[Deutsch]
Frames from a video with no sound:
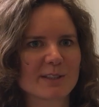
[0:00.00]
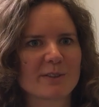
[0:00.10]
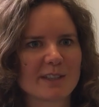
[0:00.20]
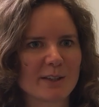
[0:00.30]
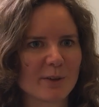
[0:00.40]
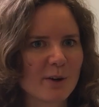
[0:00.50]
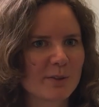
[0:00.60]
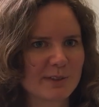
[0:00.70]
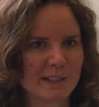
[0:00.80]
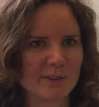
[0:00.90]
natürlich dann
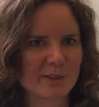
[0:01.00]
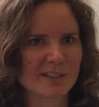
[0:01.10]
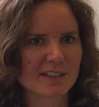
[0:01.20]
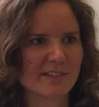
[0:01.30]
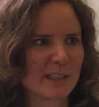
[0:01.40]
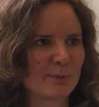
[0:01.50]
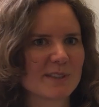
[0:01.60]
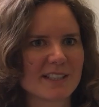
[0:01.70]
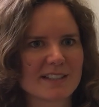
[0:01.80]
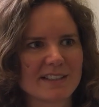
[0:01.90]
noch viel größer, weil ich
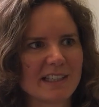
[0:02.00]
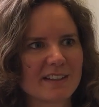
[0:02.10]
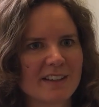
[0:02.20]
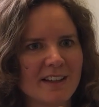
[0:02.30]
muss jetzt nicht